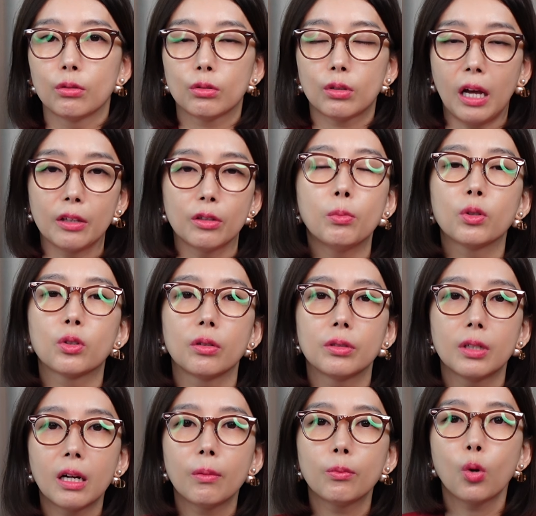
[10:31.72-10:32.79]
다듬었던
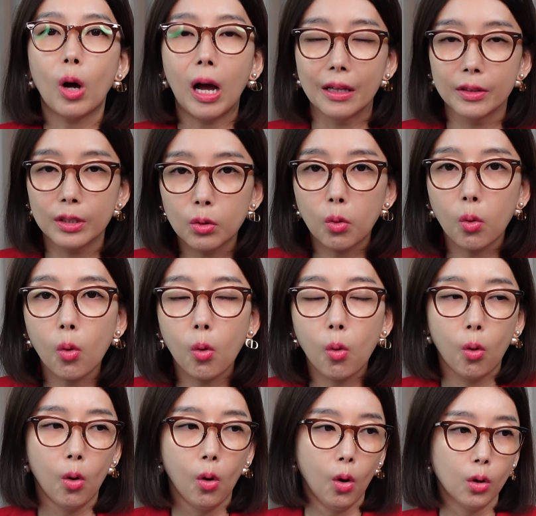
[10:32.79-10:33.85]
사람도
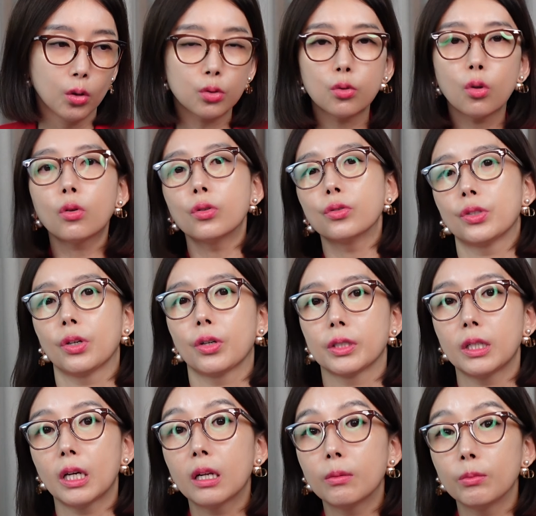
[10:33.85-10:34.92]
아니고 수도권 지역의
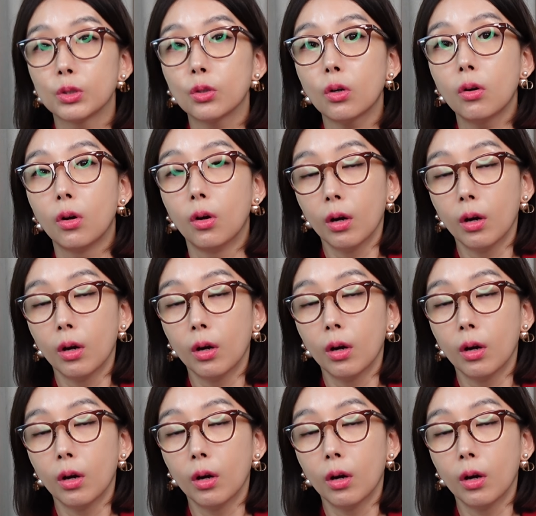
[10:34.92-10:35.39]
사람이죠.